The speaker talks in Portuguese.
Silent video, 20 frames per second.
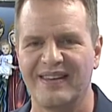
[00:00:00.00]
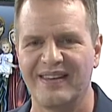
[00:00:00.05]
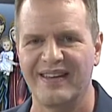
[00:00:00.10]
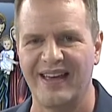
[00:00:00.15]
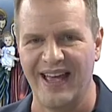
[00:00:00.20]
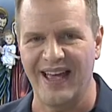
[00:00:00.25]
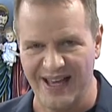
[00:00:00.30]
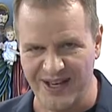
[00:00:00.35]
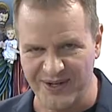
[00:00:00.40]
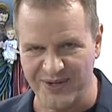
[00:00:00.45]

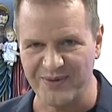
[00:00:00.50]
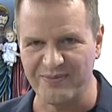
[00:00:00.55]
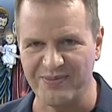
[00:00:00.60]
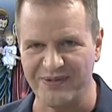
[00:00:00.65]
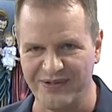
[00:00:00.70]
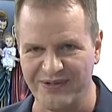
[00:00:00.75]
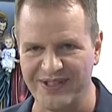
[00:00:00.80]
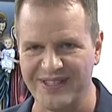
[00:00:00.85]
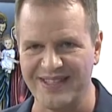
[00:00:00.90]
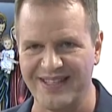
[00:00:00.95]
Rezo por
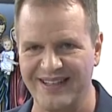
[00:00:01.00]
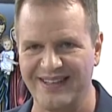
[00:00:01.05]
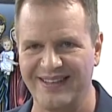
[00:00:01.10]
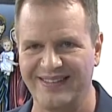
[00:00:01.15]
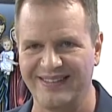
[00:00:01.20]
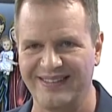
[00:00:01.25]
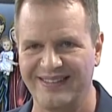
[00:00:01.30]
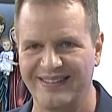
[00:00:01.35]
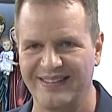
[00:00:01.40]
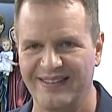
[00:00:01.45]
você.
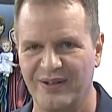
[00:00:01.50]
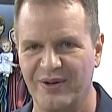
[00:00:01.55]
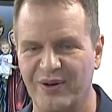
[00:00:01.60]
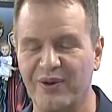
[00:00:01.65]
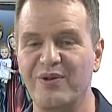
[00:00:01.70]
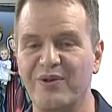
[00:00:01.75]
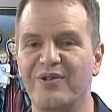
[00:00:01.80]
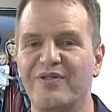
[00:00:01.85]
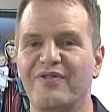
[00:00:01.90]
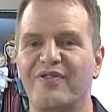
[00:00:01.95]

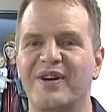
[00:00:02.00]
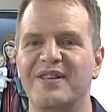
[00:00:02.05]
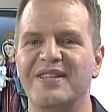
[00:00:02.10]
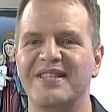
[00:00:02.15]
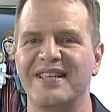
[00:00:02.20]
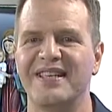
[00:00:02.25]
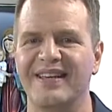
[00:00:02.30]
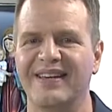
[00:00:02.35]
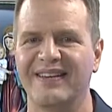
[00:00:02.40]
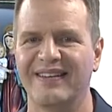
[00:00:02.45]
Ô, oh,
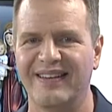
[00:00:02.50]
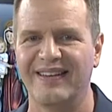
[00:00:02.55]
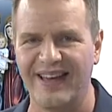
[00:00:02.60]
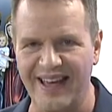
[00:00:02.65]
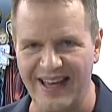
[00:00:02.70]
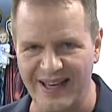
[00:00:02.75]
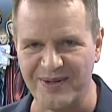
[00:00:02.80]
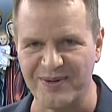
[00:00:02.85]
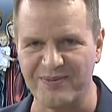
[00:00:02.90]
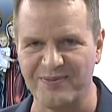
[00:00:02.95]
vozinha,
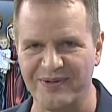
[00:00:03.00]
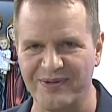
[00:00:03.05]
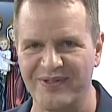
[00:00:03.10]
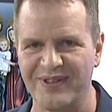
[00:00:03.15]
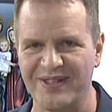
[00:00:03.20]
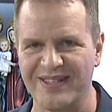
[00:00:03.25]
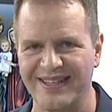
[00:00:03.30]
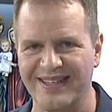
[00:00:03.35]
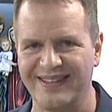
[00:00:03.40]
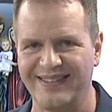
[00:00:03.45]
rezo por
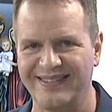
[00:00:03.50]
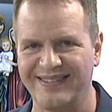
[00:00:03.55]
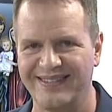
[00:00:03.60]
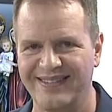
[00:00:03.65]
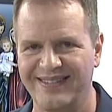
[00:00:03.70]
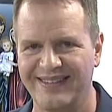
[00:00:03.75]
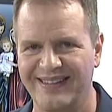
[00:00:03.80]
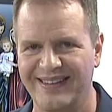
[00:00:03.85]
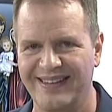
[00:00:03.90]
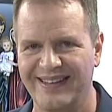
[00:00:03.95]
você.
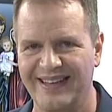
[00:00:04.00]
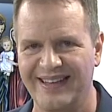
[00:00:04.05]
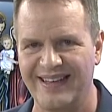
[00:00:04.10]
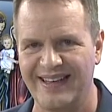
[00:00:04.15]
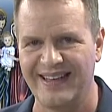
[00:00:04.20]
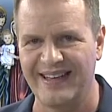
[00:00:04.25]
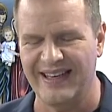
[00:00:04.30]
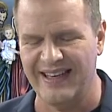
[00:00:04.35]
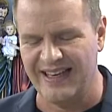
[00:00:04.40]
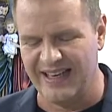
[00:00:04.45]

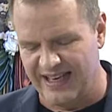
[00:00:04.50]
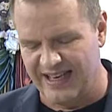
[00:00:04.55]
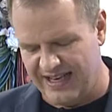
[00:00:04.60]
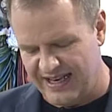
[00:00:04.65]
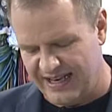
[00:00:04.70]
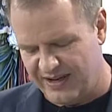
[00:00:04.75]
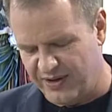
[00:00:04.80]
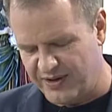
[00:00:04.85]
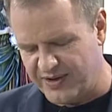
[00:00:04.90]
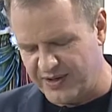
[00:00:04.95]

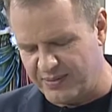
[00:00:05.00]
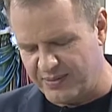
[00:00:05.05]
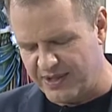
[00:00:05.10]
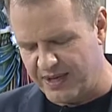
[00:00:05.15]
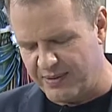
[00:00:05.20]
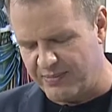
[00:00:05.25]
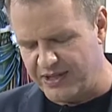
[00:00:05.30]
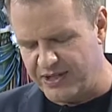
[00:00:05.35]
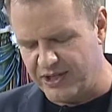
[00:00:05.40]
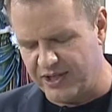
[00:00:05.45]
Nós vamos
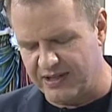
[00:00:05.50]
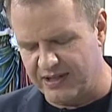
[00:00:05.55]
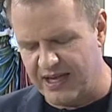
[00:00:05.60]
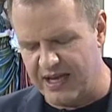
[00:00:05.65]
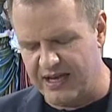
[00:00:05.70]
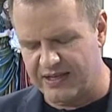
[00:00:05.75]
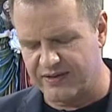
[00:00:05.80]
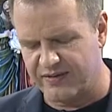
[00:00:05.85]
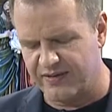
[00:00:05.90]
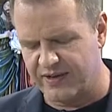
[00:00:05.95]
repetir
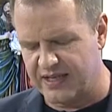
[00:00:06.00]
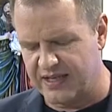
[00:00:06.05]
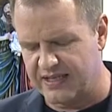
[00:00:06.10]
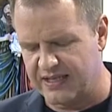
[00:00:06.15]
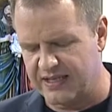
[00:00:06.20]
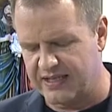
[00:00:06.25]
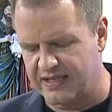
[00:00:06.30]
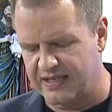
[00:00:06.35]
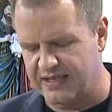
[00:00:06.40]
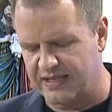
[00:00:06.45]
dez
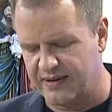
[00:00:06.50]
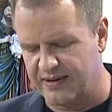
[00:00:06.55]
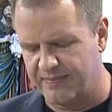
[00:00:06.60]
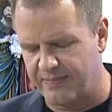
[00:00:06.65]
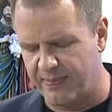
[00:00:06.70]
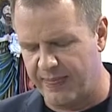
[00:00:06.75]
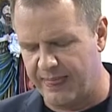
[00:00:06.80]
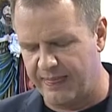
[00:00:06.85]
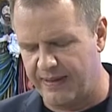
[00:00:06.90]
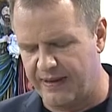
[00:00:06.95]
vezes.
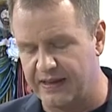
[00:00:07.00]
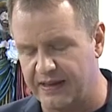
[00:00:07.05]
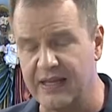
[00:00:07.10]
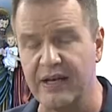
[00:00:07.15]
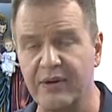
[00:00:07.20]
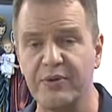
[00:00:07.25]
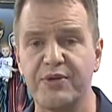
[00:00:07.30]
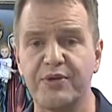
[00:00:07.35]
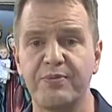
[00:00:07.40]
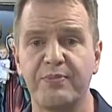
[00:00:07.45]

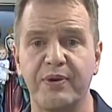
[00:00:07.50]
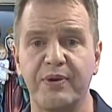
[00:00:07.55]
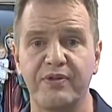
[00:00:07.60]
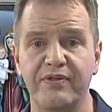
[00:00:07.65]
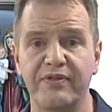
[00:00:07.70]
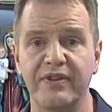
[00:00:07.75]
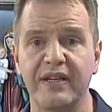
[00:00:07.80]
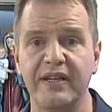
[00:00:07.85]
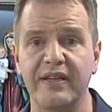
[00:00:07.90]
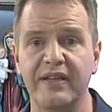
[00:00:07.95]
Deus
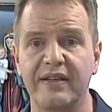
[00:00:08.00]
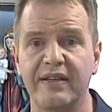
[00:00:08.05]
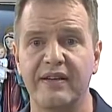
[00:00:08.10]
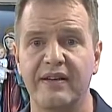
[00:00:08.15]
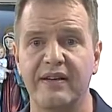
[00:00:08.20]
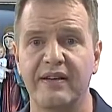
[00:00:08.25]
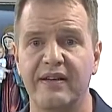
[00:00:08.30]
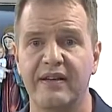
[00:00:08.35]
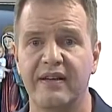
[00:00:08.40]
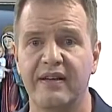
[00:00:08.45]
provê,
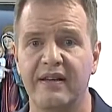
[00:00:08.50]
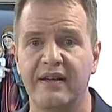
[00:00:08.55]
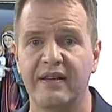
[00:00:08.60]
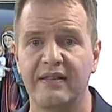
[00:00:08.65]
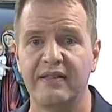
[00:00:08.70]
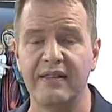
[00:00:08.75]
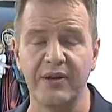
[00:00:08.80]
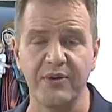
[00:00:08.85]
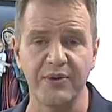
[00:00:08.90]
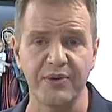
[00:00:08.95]

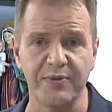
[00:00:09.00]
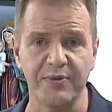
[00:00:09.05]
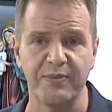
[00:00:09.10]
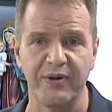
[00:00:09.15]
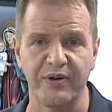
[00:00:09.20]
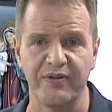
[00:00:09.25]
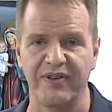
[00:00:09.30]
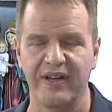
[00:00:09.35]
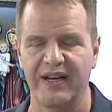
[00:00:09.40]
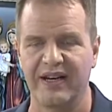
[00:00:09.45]
Deus
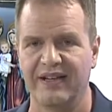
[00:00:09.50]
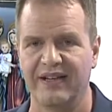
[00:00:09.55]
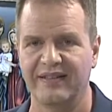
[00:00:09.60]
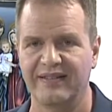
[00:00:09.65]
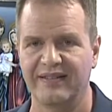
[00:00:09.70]
proverá.